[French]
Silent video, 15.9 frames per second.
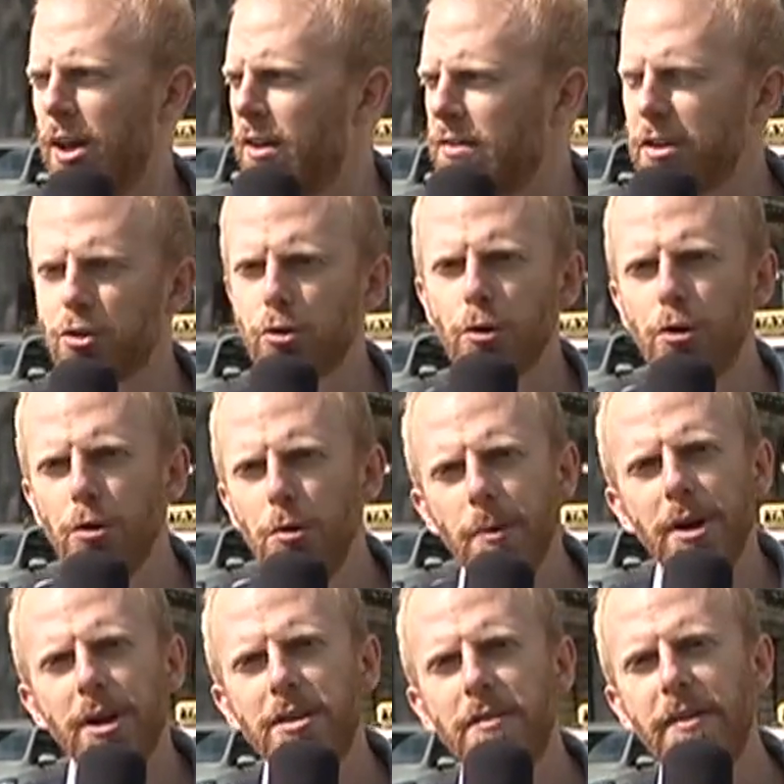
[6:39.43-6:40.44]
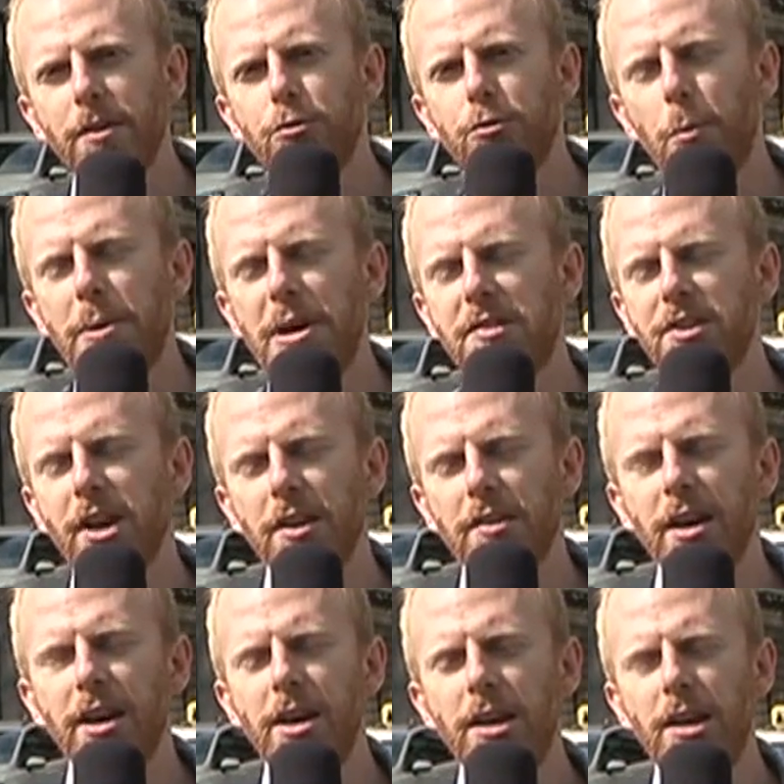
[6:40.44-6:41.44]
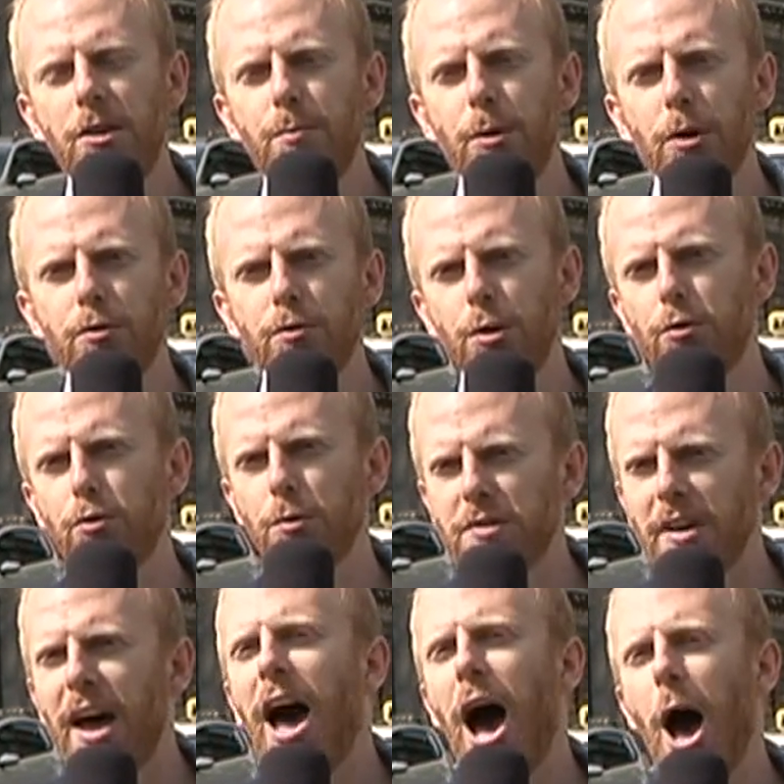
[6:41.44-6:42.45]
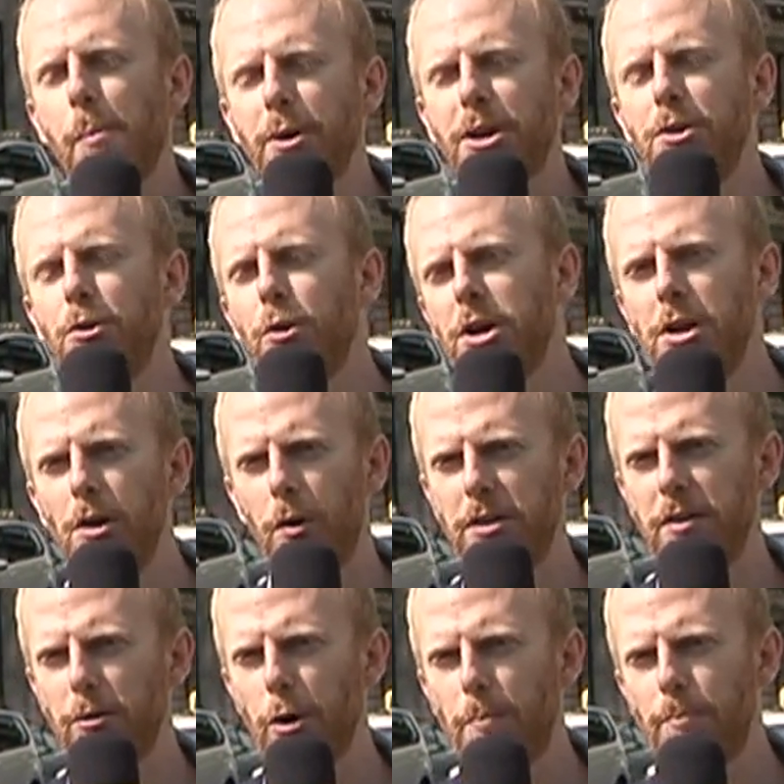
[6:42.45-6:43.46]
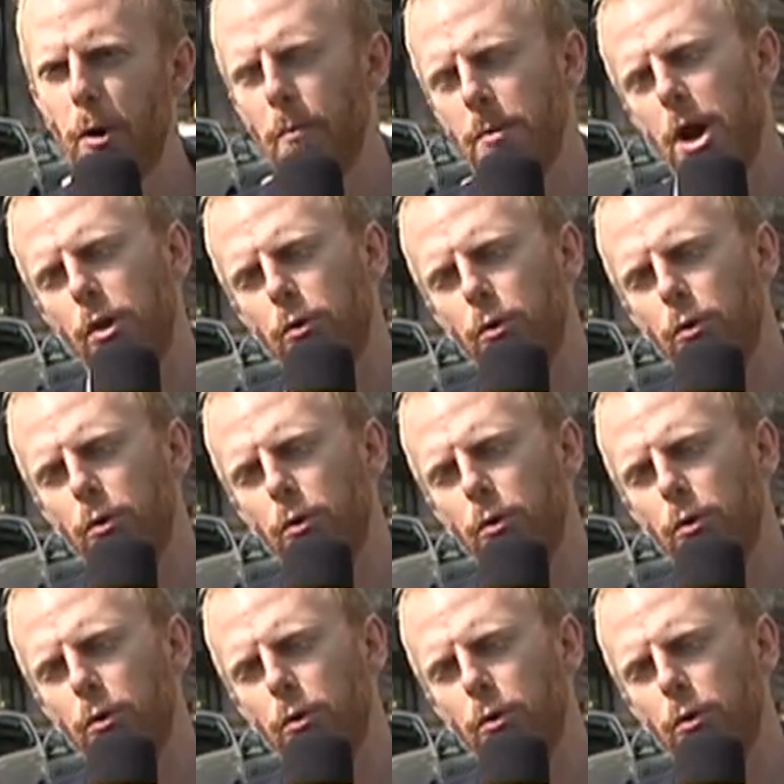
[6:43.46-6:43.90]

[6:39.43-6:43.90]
sachant que des versions PS4 et Xbox One sont a priori en développement.